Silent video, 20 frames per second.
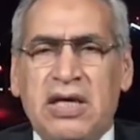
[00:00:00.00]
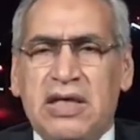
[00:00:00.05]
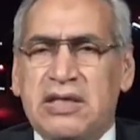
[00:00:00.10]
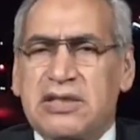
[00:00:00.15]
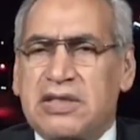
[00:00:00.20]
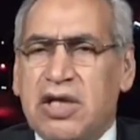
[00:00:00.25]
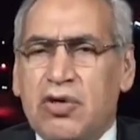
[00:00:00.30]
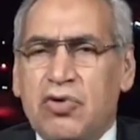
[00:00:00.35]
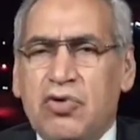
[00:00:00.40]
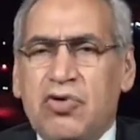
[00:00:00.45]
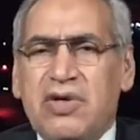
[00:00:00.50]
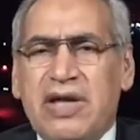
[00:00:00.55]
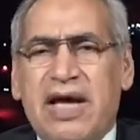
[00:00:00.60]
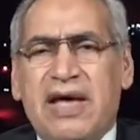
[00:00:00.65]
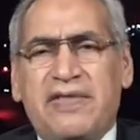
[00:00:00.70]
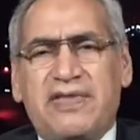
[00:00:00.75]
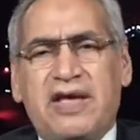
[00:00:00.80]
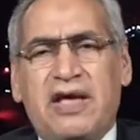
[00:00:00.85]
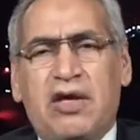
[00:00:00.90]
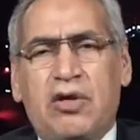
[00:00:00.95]
تكون
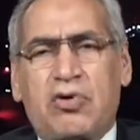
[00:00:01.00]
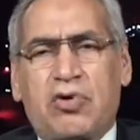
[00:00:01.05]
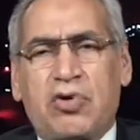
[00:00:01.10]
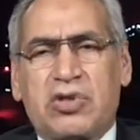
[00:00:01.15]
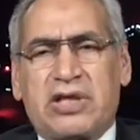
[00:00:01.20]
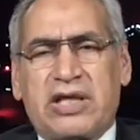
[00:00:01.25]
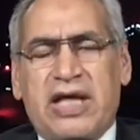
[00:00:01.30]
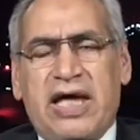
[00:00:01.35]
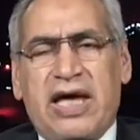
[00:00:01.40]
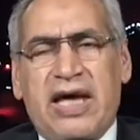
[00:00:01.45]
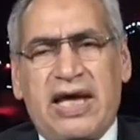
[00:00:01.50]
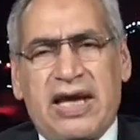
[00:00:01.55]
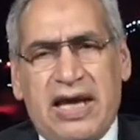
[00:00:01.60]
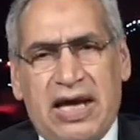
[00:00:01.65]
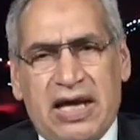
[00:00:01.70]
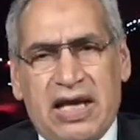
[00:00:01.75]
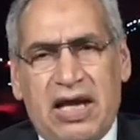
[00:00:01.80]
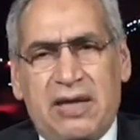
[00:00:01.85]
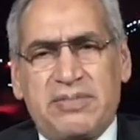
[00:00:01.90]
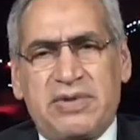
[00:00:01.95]
هذه الكتلة
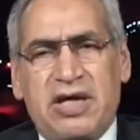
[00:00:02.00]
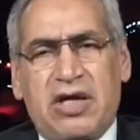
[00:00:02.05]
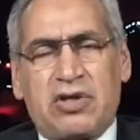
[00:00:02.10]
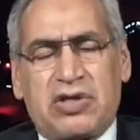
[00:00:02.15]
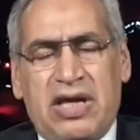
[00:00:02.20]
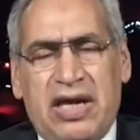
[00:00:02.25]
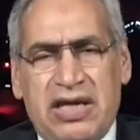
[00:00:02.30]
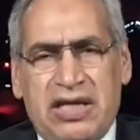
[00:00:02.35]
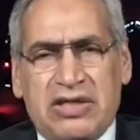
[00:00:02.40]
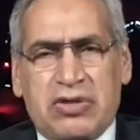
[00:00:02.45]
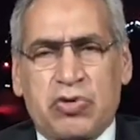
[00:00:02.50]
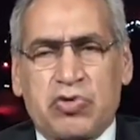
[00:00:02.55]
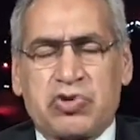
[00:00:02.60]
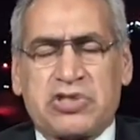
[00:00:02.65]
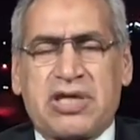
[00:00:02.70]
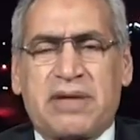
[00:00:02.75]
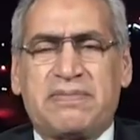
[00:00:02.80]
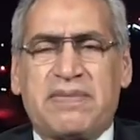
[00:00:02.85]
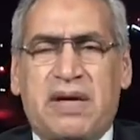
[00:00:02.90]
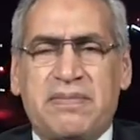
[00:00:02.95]
الأغلبية التي
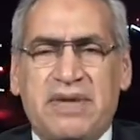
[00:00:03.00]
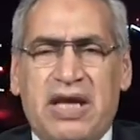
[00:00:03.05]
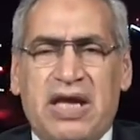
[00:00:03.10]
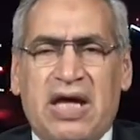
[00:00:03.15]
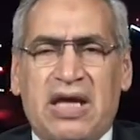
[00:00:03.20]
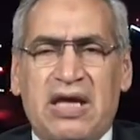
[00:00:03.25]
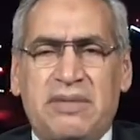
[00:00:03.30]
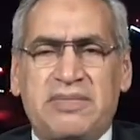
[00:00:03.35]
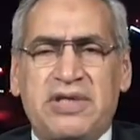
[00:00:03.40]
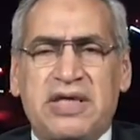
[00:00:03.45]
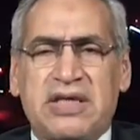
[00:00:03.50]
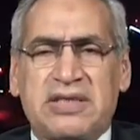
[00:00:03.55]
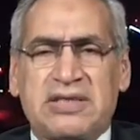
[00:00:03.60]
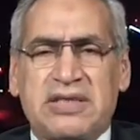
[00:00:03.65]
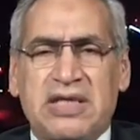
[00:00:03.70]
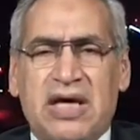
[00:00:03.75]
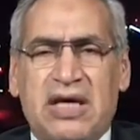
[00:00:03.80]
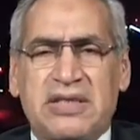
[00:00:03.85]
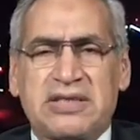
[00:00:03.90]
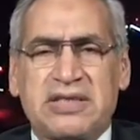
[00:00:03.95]
تسمى بالأغلبية
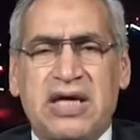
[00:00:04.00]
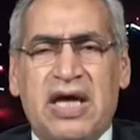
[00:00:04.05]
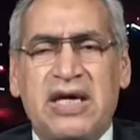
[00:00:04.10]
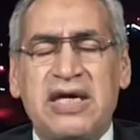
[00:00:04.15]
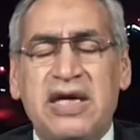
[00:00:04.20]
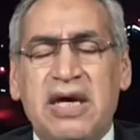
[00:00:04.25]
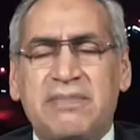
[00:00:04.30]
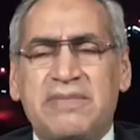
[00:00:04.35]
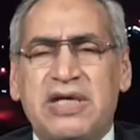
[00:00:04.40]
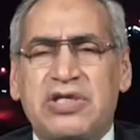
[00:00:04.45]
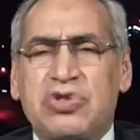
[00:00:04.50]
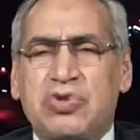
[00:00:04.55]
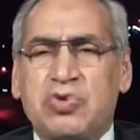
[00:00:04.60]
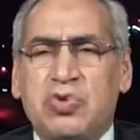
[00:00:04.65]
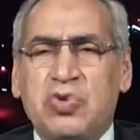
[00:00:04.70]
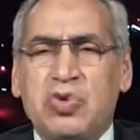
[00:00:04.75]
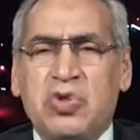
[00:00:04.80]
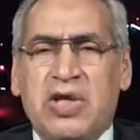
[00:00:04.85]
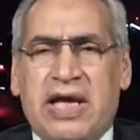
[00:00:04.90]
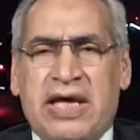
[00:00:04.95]
السياسية هي
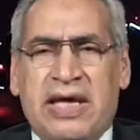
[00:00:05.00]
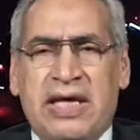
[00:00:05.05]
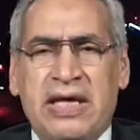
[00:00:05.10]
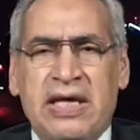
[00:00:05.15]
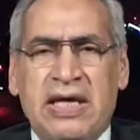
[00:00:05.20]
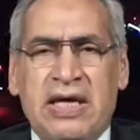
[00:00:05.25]
مسؤولة